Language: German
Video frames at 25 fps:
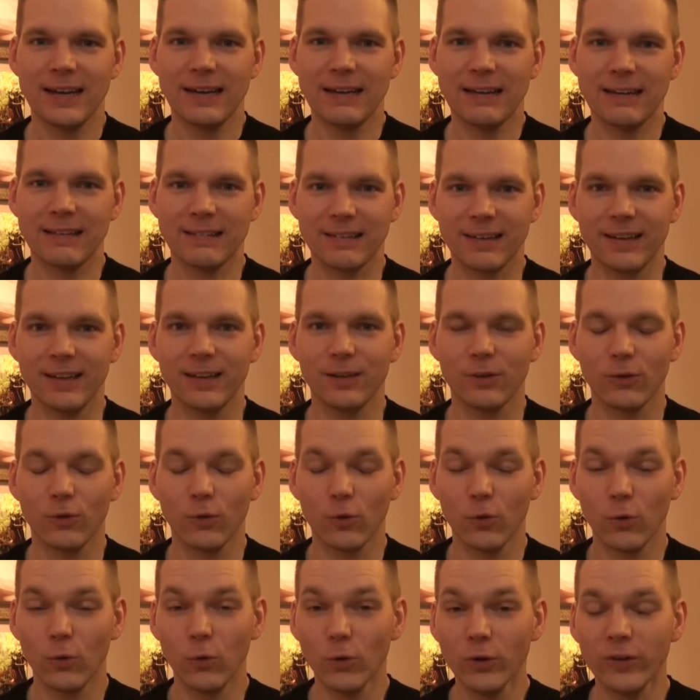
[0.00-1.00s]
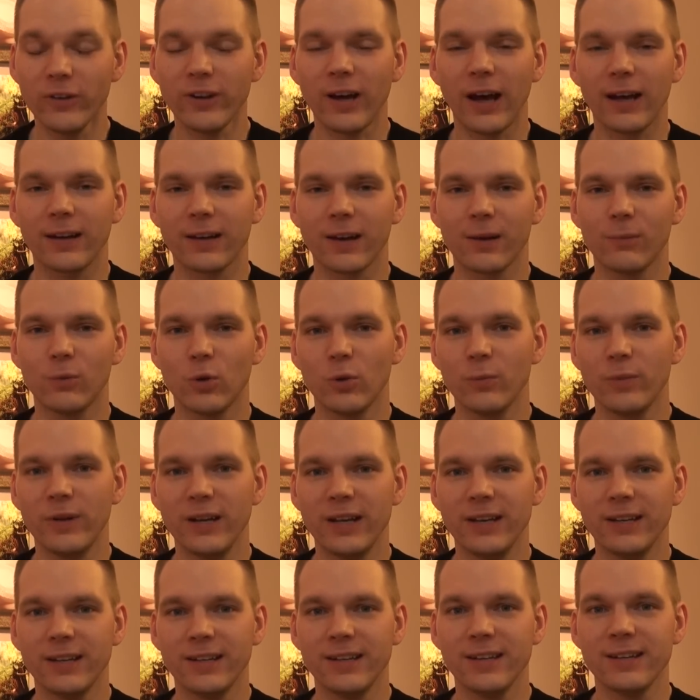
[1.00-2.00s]
Es geht unter anderem um
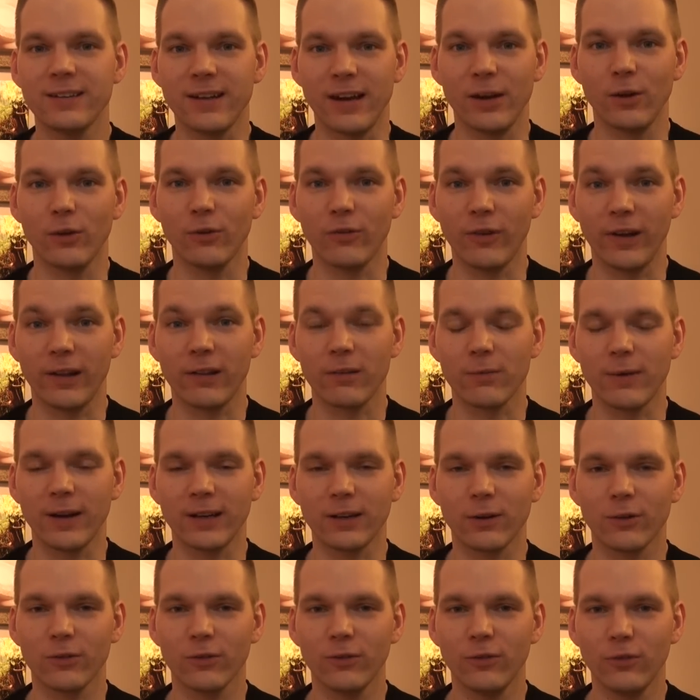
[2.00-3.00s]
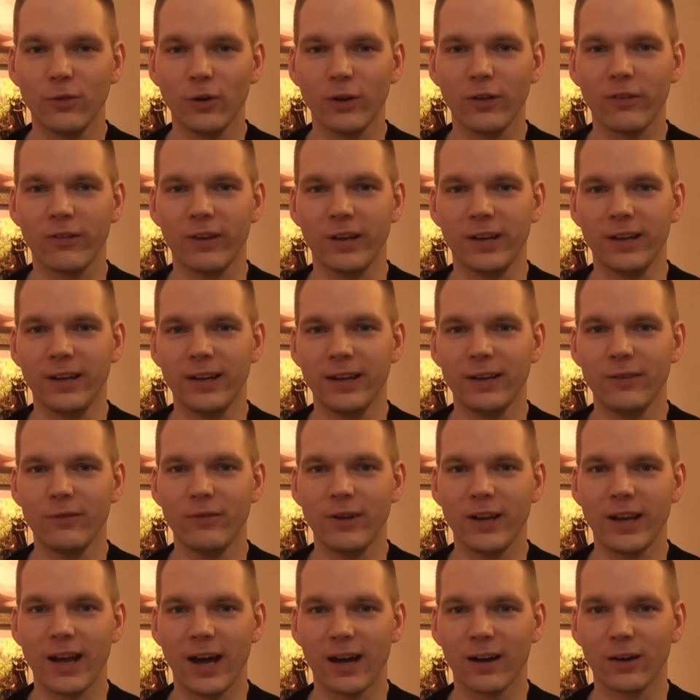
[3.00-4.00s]
den Nintendo Fan 2014, den
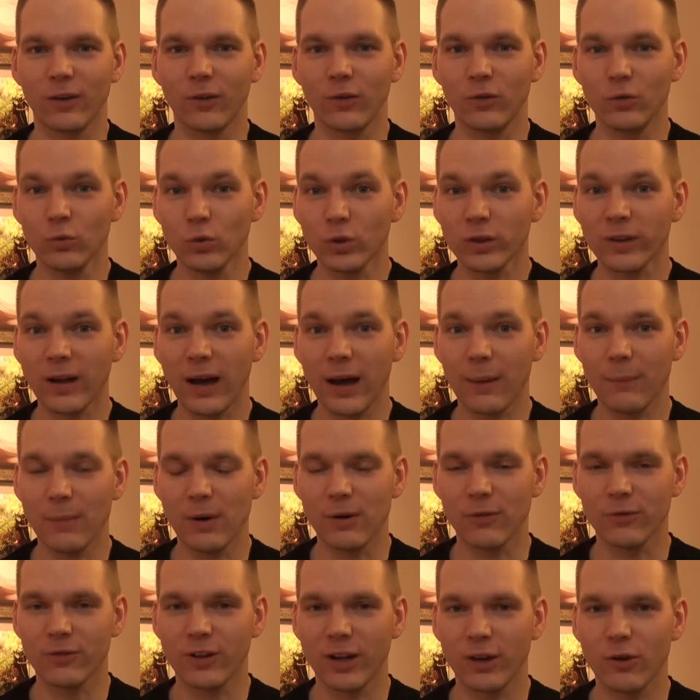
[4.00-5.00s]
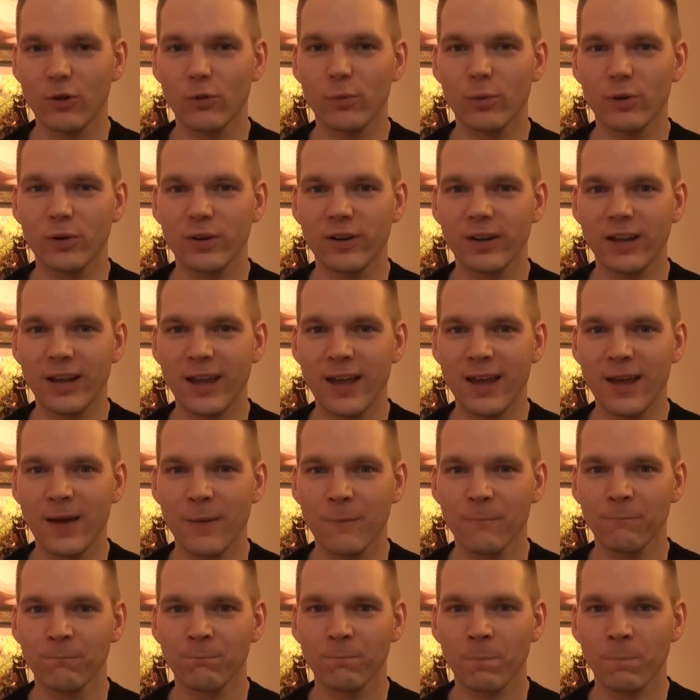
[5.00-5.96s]
wir ja gesucht haben auf tenno.de.